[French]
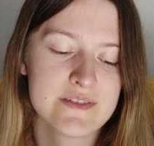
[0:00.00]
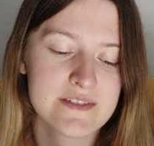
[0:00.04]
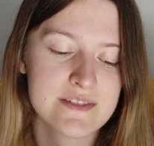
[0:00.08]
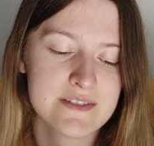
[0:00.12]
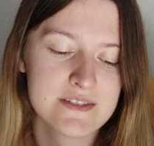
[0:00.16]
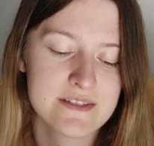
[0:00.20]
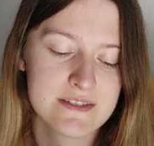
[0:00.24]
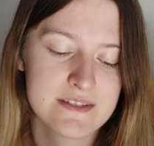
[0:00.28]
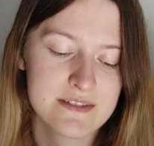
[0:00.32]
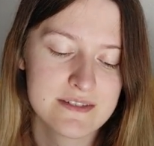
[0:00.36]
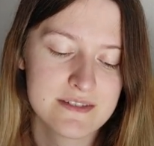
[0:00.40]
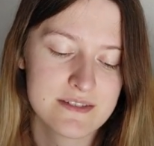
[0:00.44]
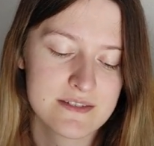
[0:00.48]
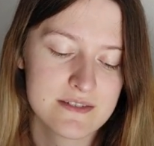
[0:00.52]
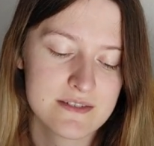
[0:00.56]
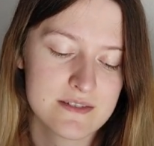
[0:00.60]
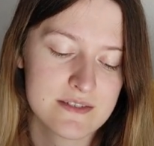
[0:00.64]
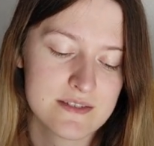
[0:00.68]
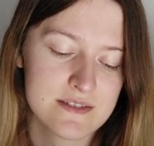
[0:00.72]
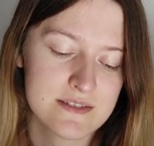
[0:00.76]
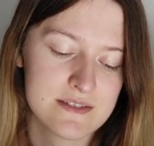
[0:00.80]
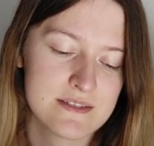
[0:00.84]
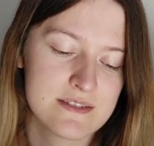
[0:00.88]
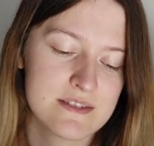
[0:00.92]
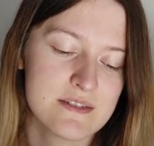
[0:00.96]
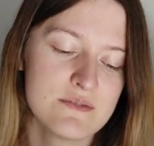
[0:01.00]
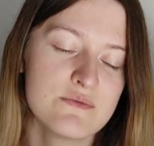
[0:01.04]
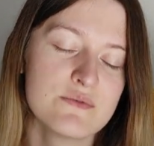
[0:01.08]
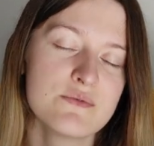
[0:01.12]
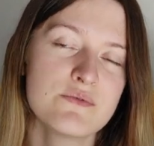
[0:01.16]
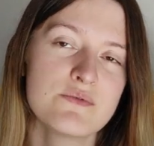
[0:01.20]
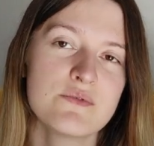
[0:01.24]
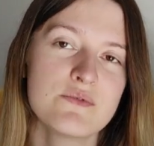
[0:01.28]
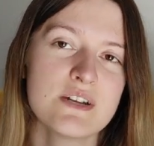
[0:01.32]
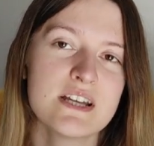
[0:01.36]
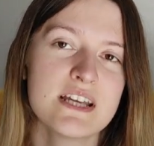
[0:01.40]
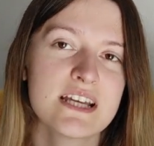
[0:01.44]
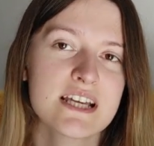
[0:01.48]
Si vous
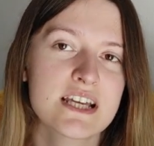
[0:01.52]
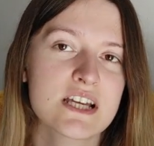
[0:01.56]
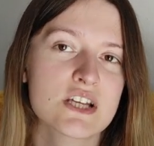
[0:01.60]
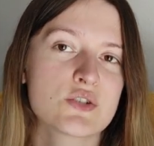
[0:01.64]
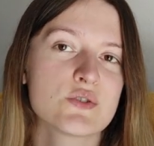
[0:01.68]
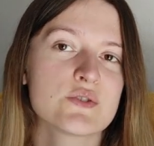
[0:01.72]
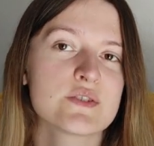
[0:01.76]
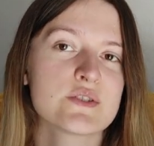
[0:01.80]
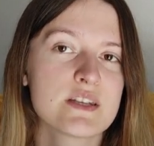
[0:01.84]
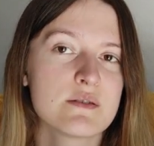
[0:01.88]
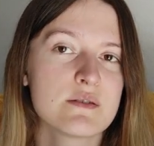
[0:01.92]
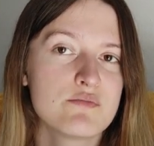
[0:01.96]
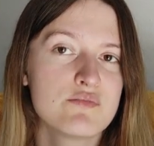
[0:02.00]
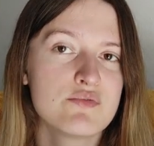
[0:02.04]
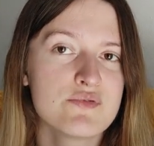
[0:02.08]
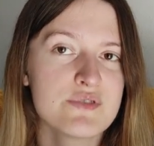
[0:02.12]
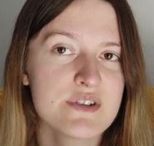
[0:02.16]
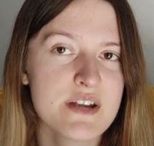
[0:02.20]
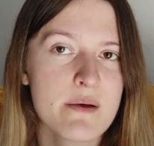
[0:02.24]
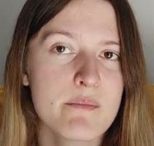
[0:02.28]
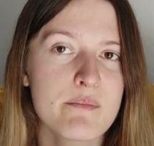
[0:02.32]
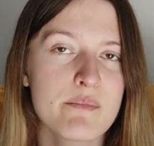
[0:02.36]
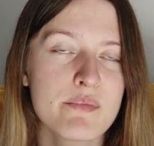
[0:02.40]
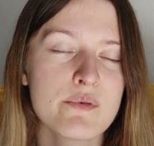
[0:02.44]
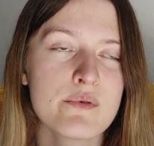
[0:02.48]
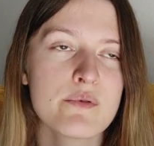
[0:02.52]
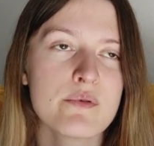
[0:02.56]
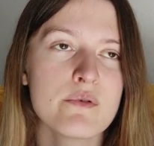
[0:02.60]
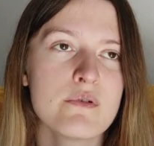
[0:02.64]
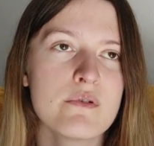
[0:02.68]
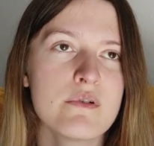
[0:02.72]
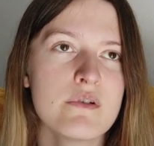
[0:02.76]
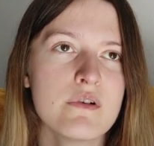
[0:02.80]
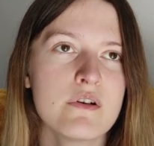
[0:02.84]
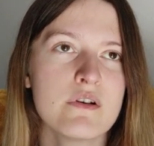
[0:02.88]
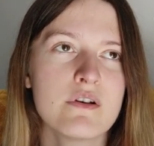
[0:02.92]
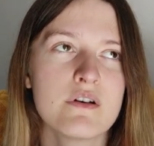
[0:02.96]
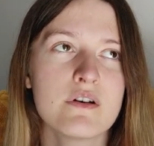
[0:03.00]
voulez quelque chose qui bouge un
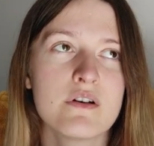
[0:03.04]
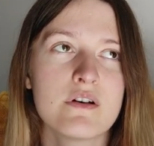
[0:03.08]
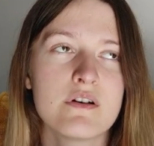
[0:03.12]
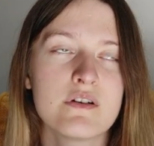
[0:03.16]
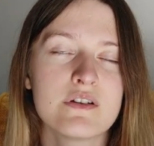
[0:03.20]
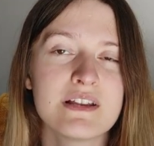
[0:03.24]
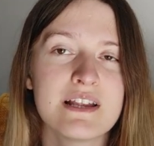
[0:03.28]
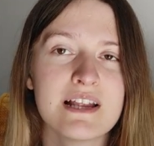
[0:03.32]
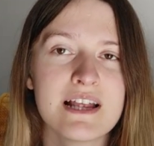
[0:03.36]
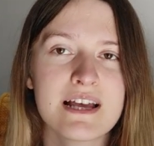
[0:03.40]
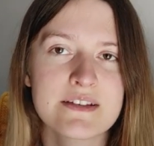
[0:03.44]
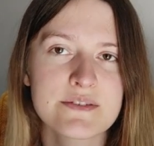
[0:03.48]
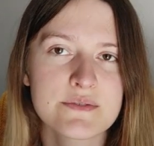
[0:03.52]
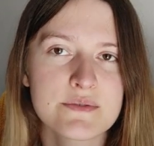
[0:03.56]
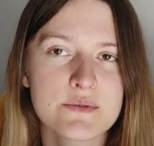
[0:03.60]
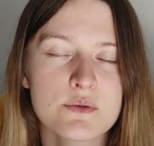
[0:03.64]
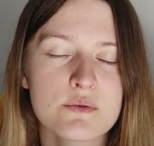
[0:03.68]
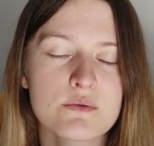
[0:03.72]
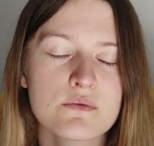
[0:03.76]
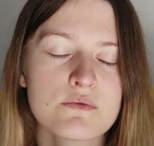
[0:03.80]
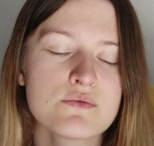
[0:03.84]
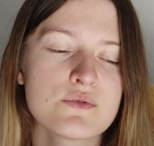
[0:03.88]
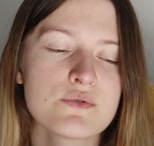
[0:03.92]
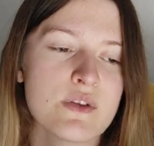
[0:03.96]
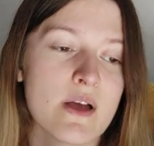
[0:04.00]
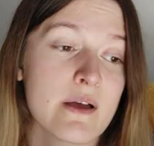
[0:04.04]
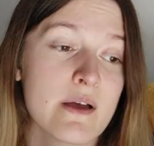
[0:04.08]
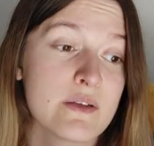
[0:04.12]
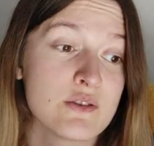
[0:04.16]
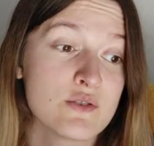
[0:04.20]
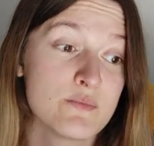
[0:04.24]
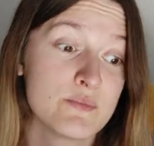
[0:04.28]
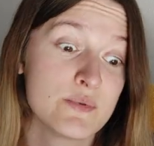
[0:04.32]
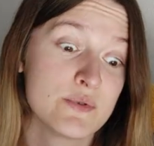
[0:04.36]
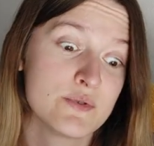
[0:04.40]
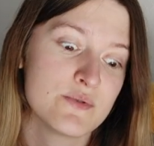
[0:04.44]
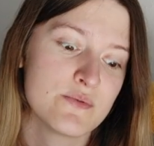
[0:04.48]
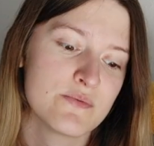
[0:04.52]
peu, euh, de l'action, du, ah,
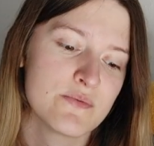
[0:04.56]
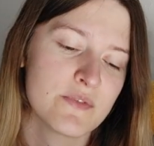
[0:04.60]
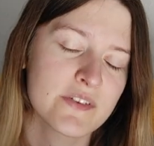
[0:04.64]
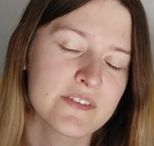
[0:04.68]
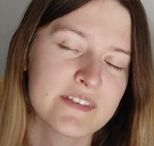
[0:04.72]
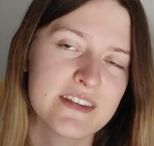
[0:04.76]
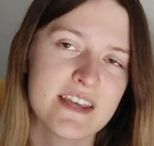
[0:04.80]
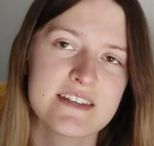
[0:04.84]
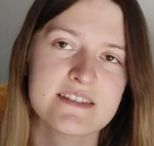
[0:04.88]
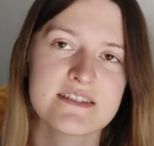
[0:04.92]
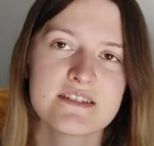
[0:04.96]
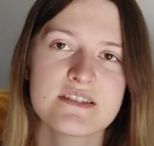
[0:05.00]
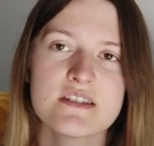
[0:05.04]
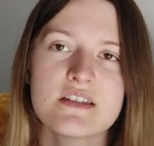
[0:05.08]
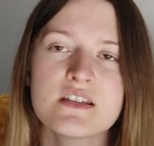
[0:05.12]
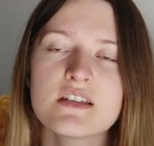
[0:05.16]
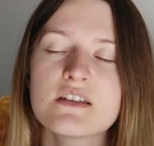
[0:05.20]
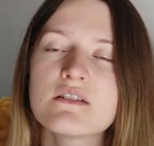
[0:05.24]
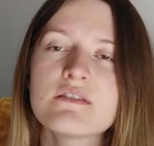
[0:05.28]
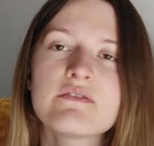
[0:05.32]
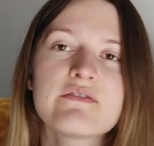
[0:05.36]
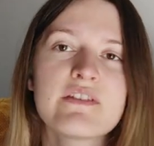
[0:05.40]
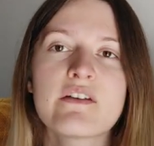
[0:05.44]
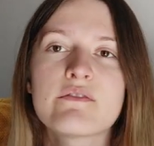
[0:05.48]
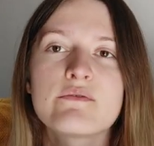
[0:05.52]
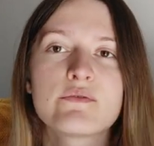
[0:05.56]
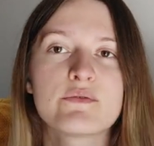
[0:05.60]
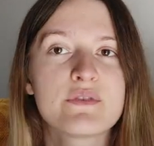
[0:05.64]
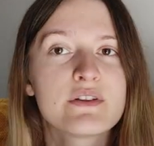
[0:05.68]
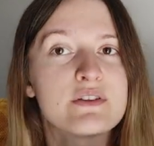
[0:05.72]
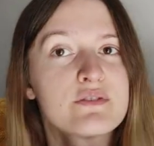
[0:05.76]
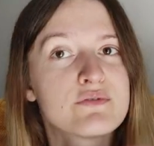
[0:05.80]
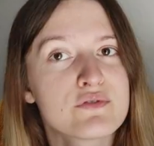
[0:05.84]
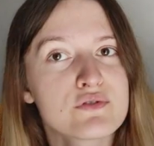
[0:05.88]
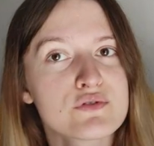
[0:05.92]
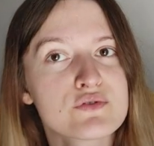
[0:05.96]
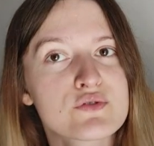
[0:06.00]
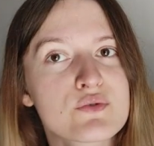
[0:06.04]
du fantastique, enfin, vous
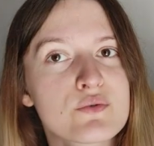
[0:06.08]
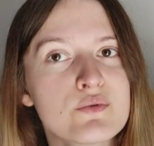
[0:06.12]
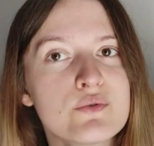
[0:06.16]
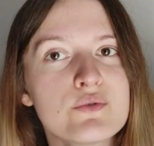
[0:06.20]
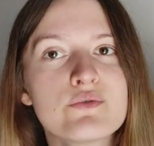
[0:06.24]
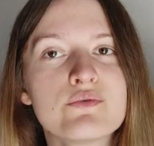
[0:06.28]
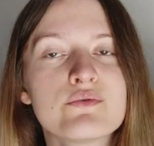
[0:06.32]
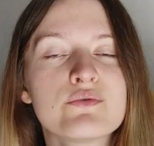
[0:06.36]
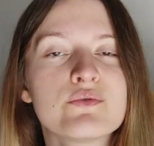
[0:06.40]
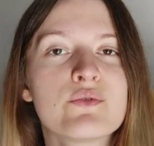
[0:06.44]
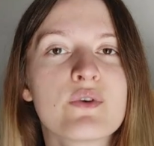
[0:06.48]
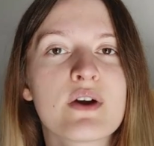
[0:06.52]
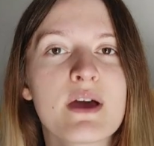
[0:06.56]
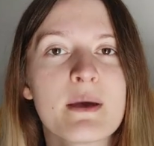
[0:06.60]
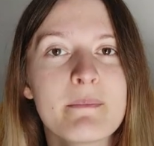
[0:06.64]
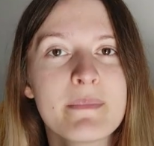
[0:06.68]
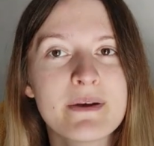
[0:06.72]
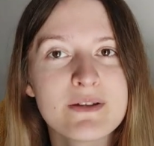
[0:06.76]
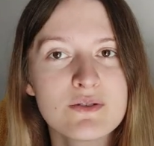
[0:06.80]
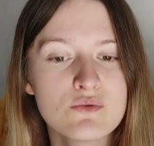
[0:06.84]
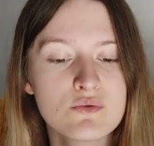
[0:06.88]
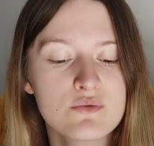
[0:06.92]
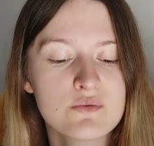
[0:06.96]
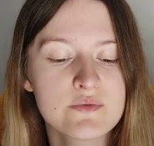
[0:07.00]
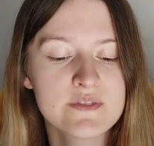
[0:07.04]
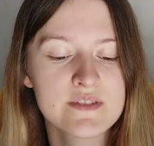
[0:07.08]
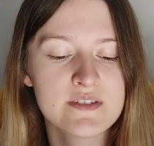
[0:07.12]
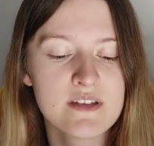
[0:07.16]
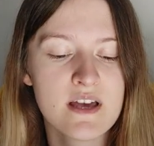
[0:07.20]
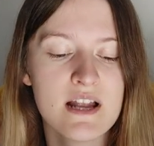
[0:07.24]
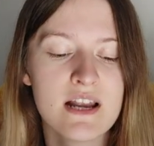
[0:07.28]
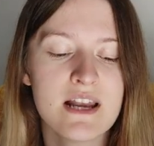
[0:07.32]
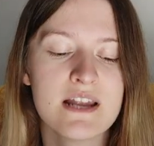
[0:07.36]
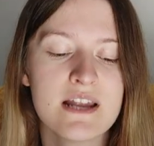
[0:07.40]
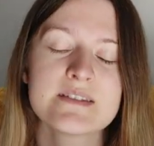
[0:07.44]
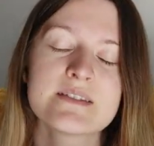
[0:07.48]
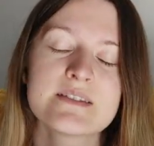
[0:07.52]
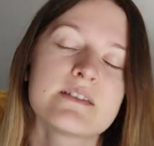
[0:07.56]
faites fausse route, vous n'aurez pas du tout de
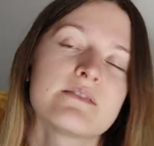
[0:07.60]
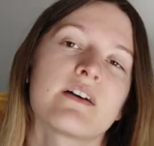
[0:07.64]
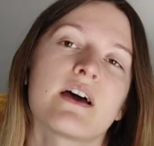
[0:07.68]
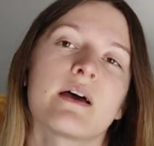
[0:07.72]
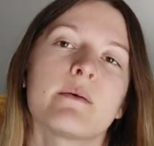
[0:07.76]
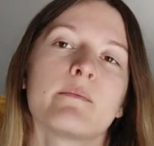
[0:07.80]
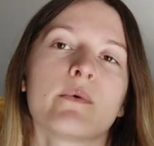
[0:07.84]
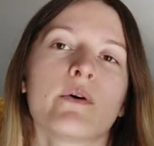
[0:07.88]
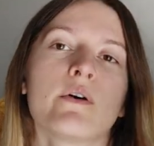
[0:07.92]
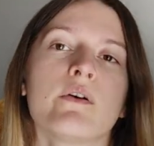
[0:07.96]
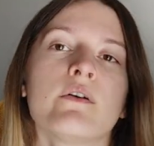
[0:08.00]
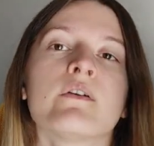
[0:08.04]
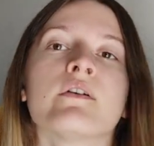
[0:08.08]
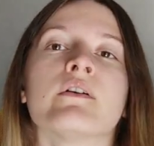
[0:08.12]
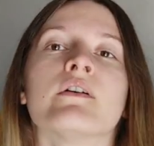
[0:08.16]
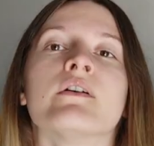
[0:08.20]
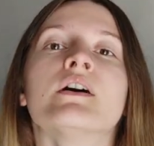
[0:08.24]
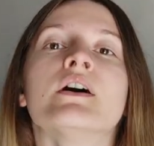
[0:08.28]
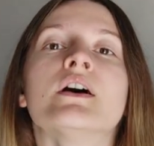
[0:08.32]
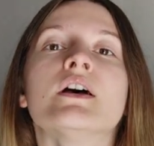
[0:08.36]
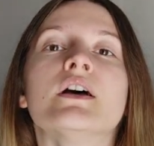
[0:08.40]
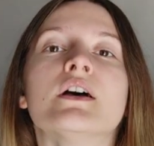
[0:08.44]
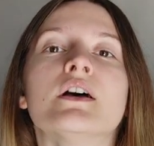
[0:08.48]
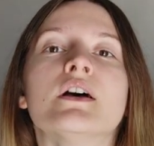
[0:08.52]
ça. Là, c'est vraiment euh,